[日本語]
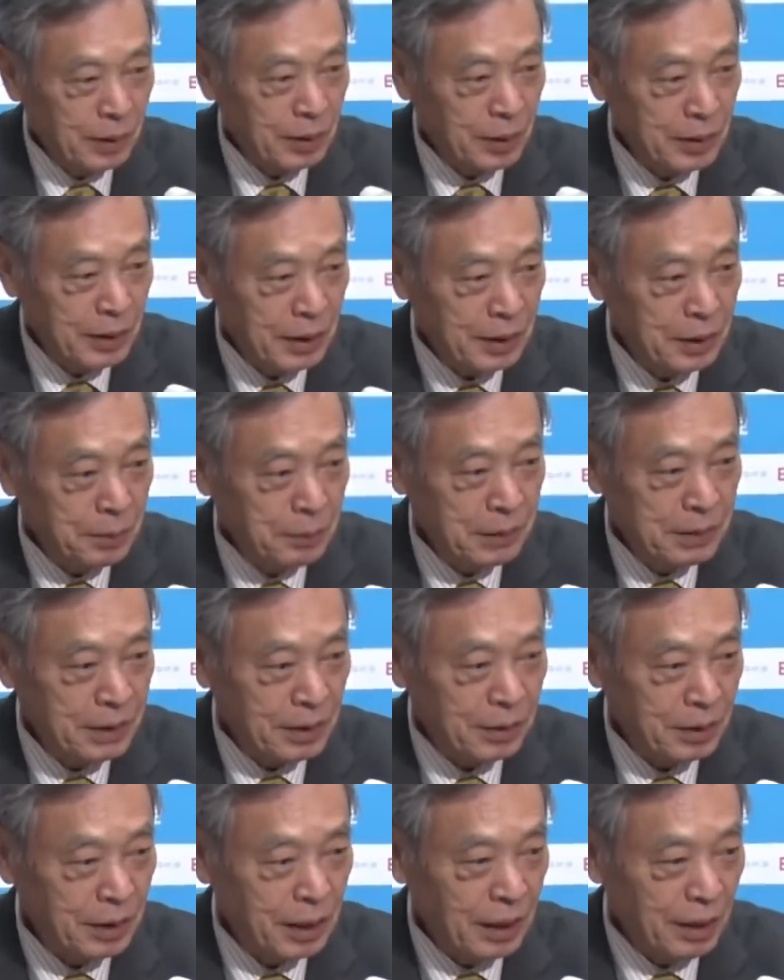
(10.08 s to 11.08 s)
ら下がりやってまし
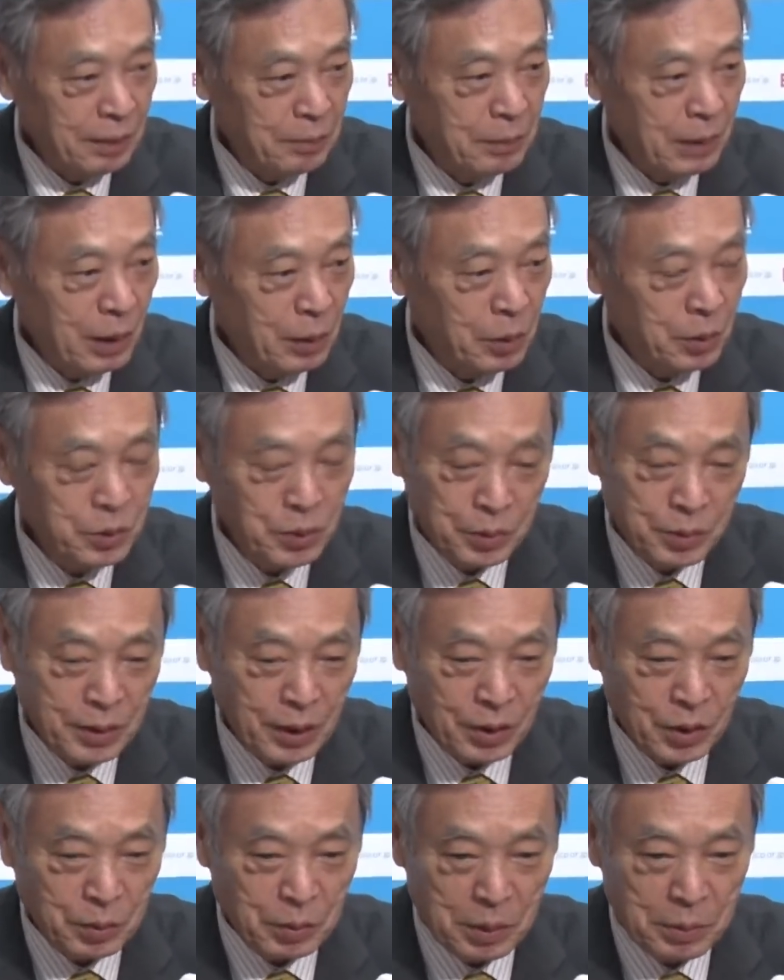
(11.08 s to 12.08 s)
たんで、まあ、ご承知
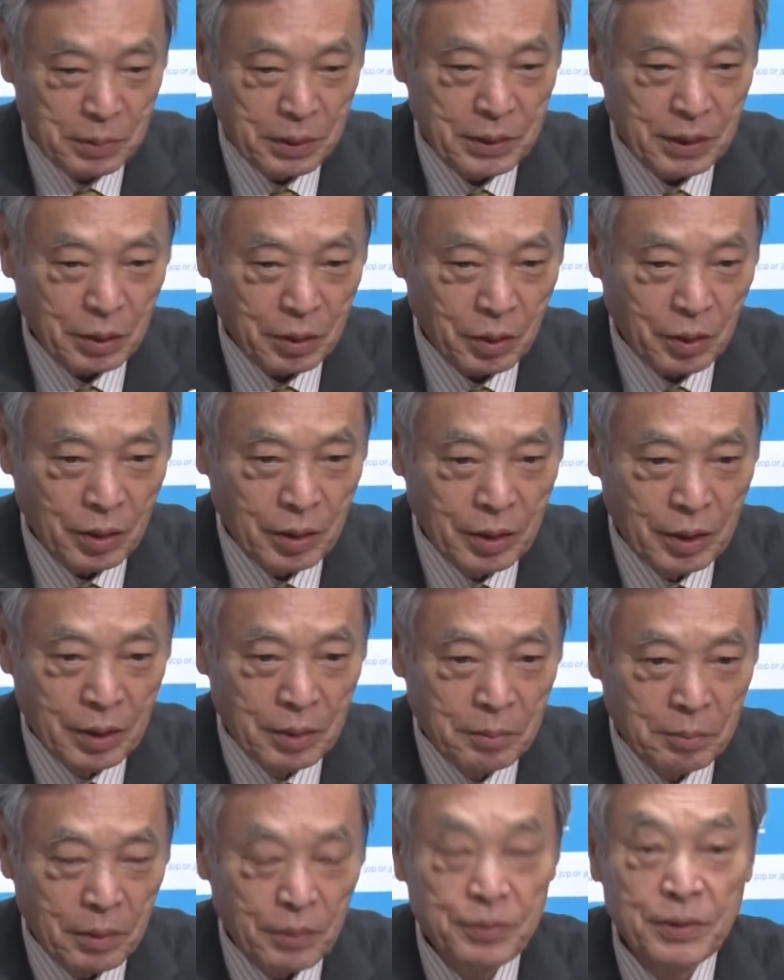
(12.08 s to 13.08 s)
かと思いますけど、
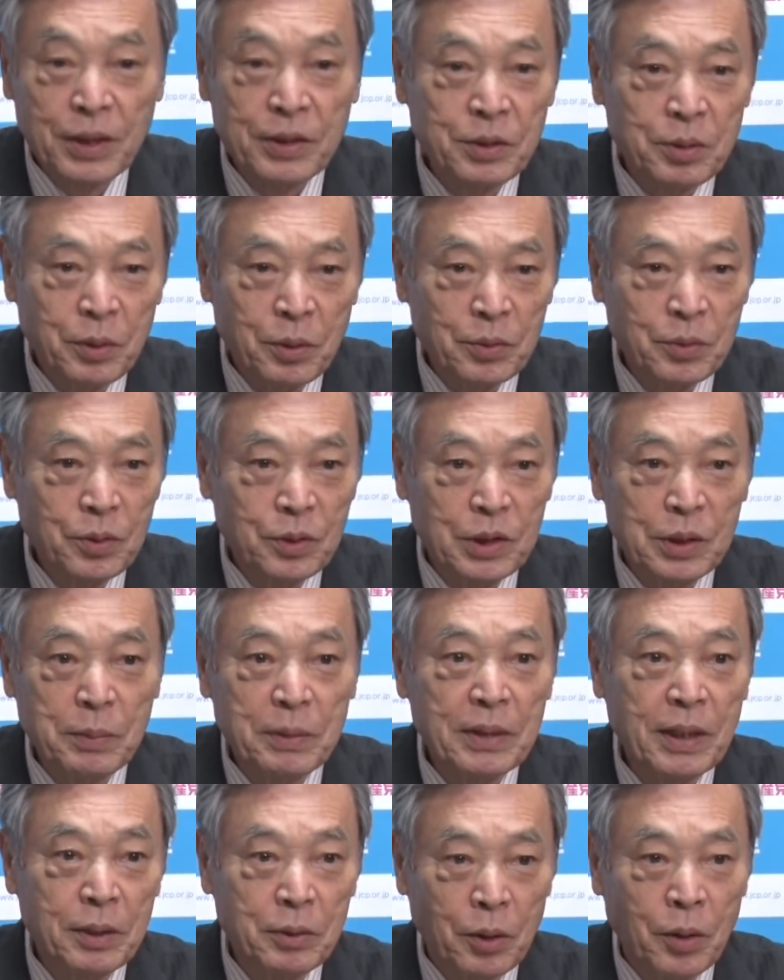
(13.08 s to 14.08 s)
まあ、2つのことを決
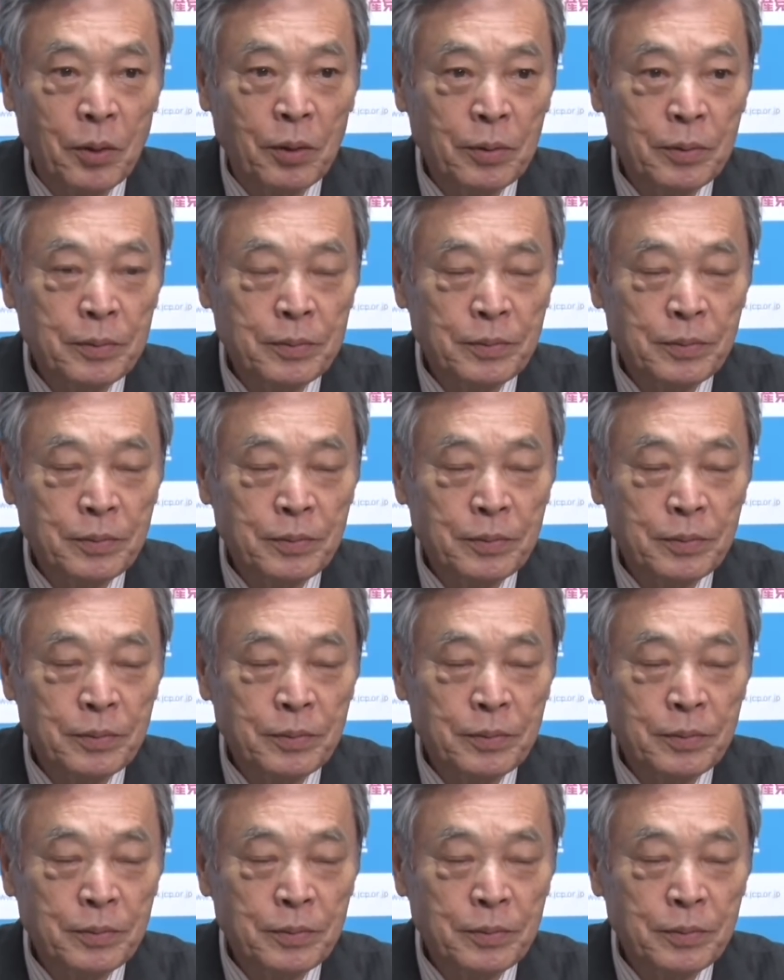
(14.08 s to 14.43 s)
めたと、